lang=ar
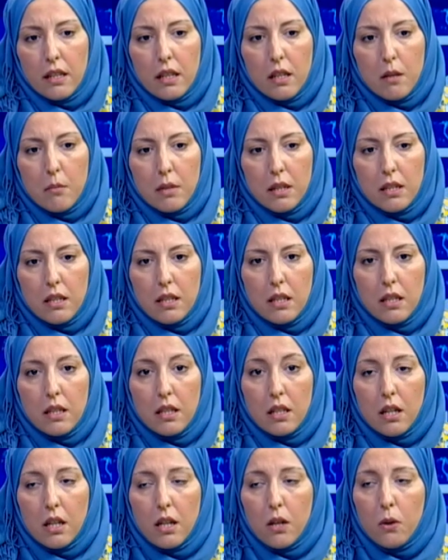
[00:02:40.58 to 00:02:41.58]

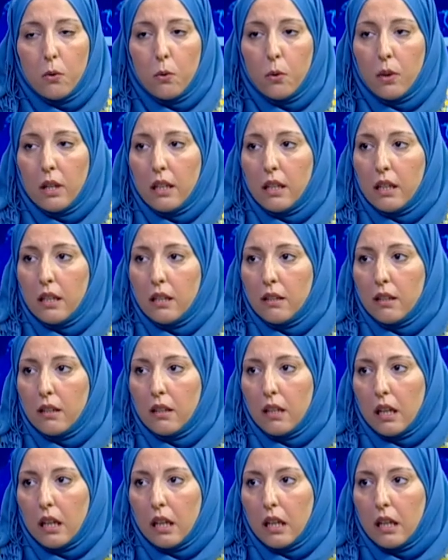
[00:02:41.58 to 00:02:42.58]
المنزليه ولكن
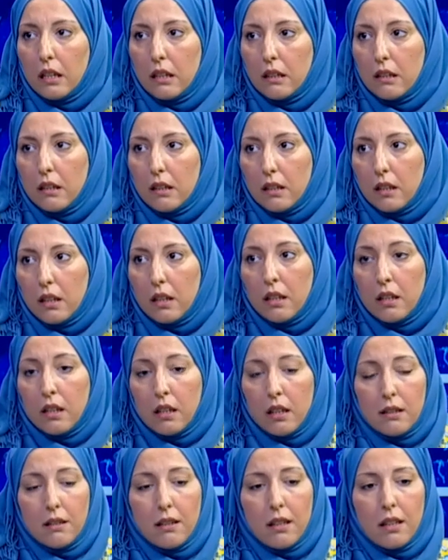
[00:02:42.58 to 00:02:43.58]
تطرق هذا
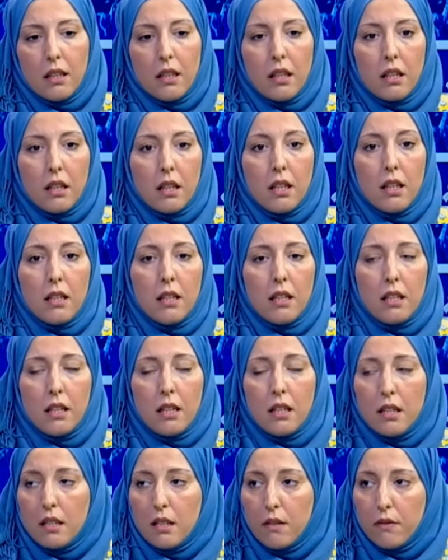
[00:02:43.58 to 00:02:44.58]
التقرير كذلك
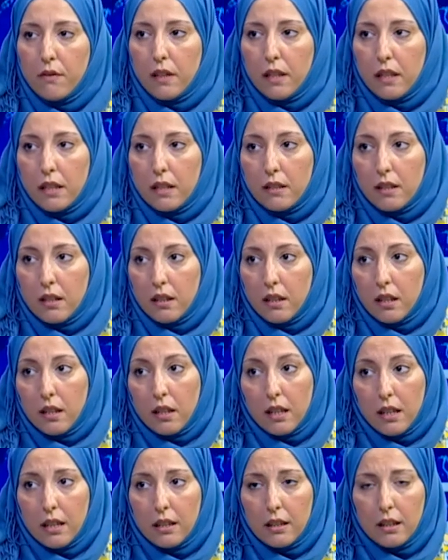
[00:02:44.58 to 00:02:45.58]
للنفايات
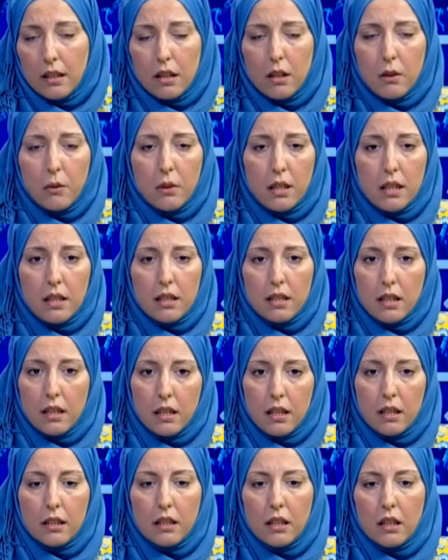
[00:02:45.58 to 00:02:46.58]
الخطيره والخاصه
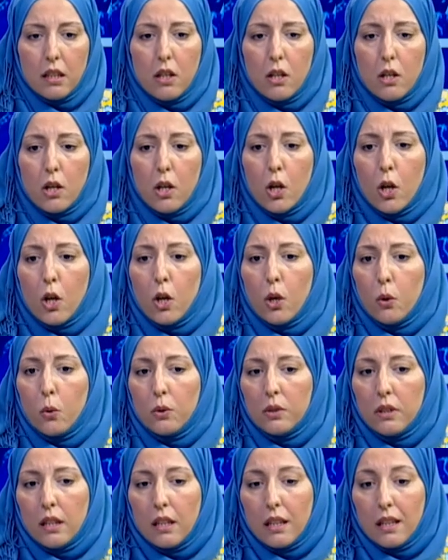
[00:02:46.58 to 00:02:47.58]
الخطيره
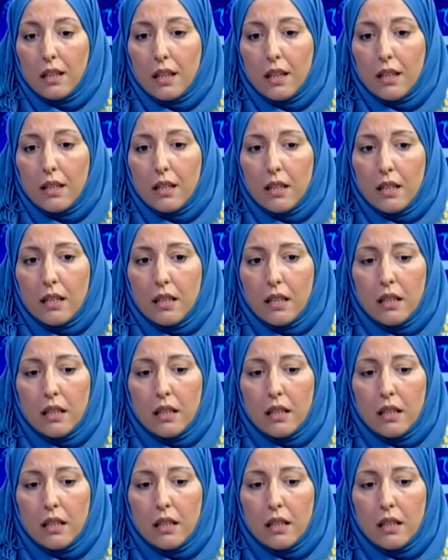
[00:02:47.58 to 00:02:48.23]
وتطرق كذلك